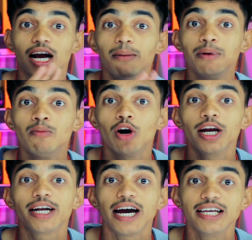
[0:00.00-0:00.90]
कभी
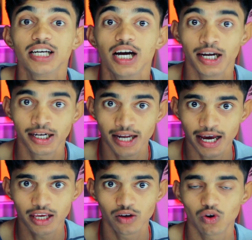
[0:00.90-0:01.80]
मोनेटाइज
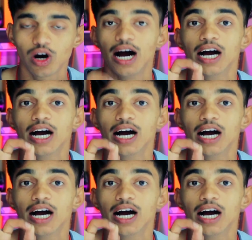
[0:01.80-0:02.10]
नहीं होगा